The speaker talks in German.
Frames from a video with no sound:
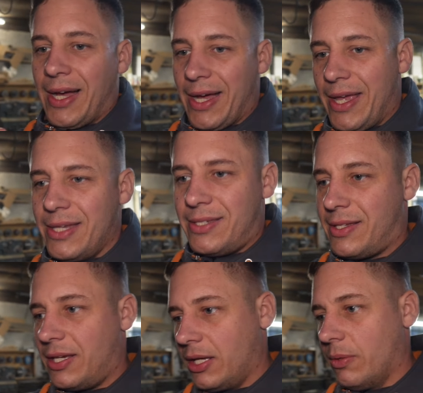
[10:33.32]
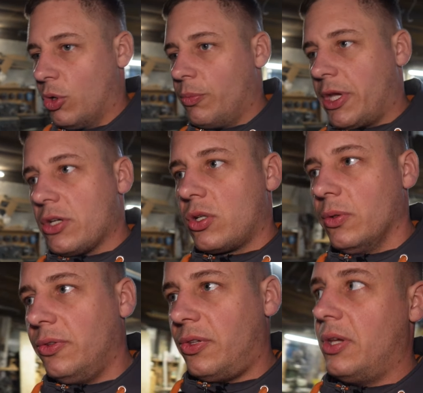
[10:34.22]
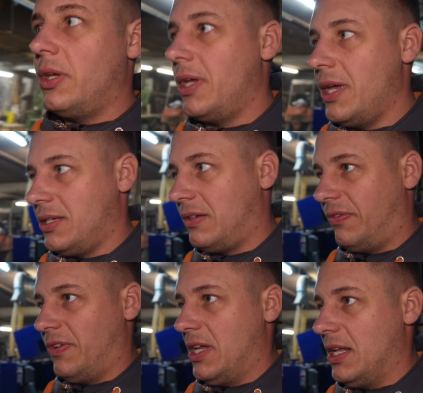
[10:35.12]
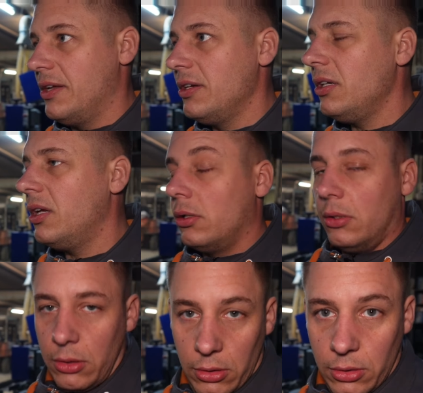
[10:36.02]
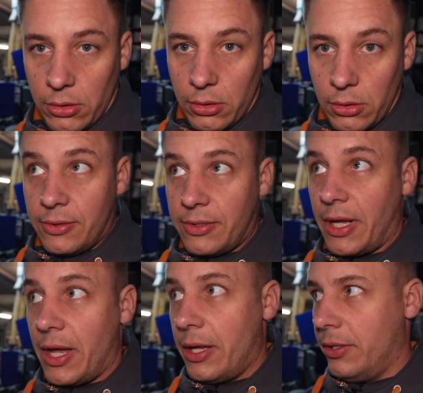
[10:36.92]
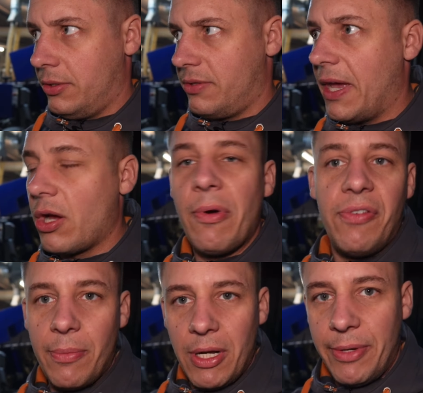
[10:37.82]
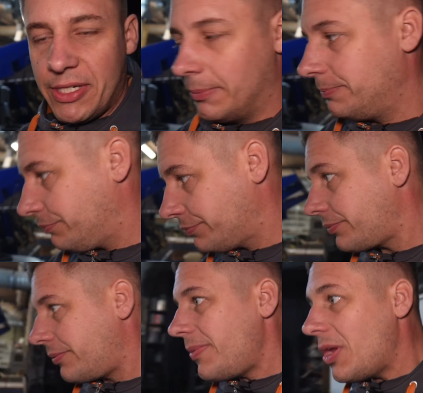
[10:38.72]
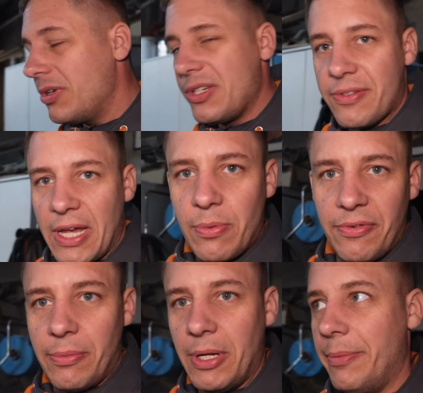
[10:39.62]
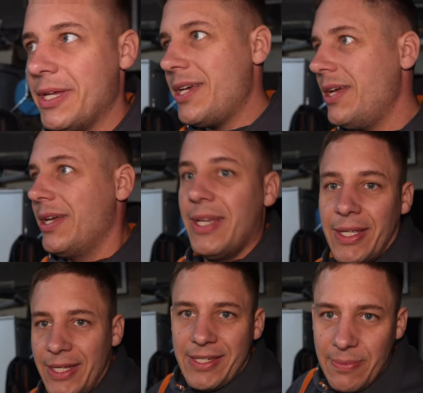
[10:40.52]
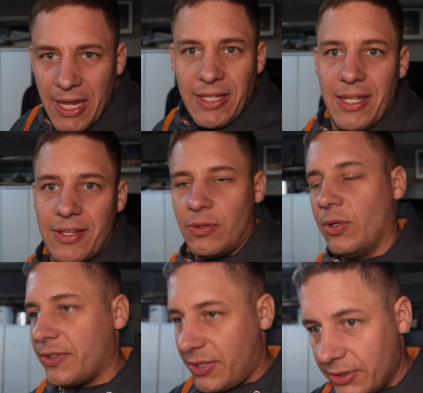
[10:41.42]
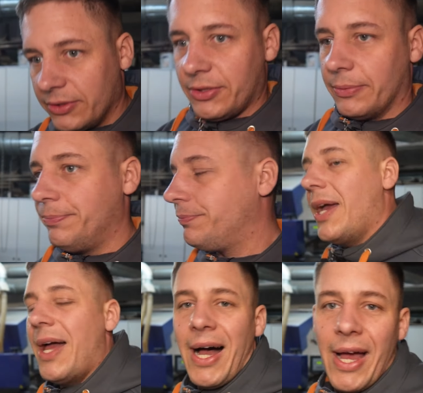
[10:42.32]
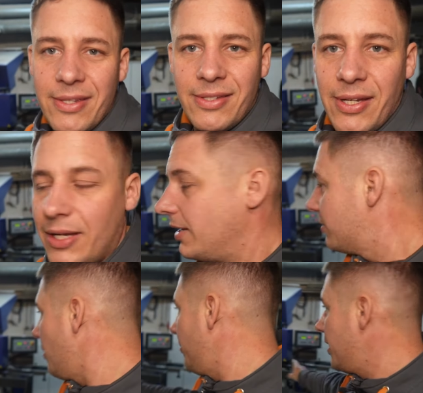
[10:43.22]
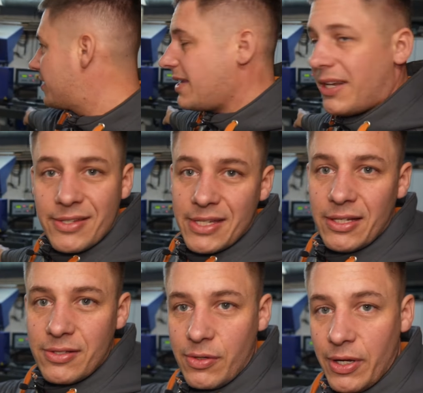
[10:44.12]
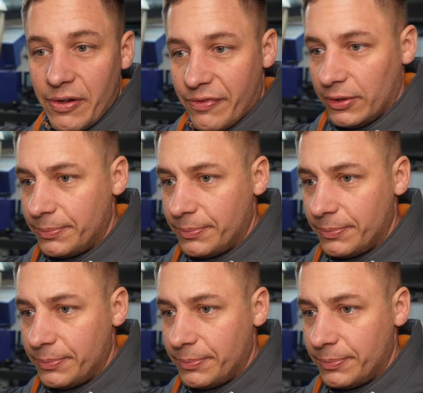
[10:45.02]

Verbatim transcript: Heißt im Umkehrschluss, es fehlen äh, 2,4 äh, mm. Und diese 2,4 mm ist die Platte jetzt zu kurz. So, Heißt, ich mache mir jetzt da das Ding zur Hilfe